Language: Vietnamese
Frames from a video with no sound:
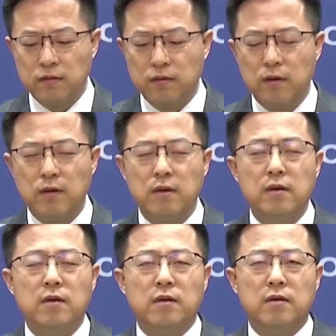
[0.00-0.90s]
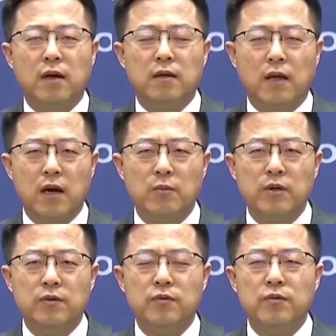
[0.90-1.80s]
Trong số những đảm bảo được đưa
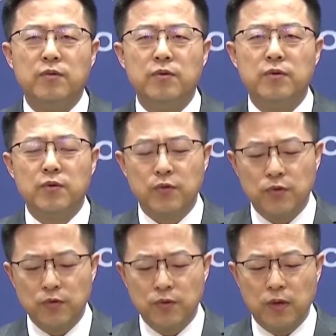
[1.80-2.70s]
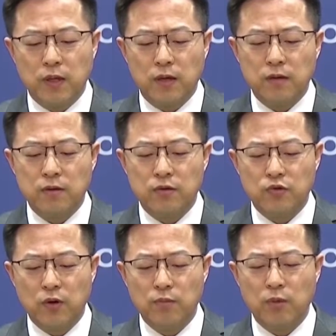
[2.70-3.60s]
ra vào năm 1982
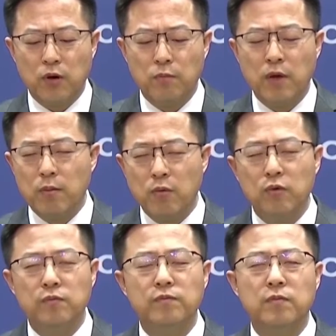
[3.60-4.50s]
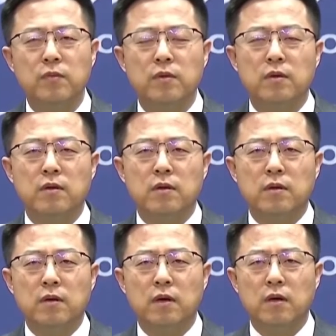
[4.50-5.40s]
nhưng trước đó chưa được công khai chính thức,
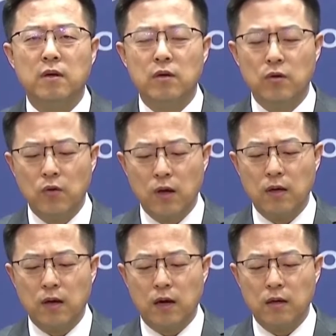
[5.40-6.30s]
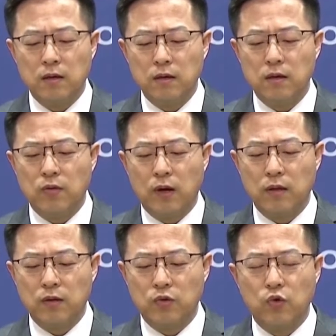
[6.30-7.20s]
có những tuyên bố rằng Hoa Kỳ chưa
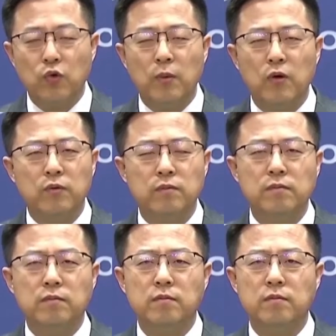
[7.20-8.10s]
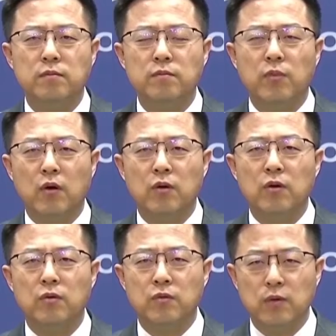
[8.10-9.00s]
ấn định ngày chấm dứt việc bán vũ khí cho Đài
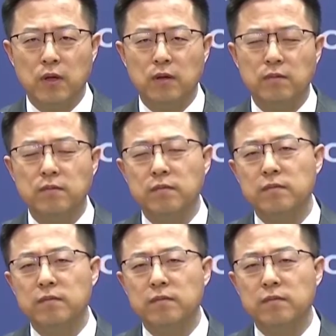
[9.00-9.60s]
Loan hay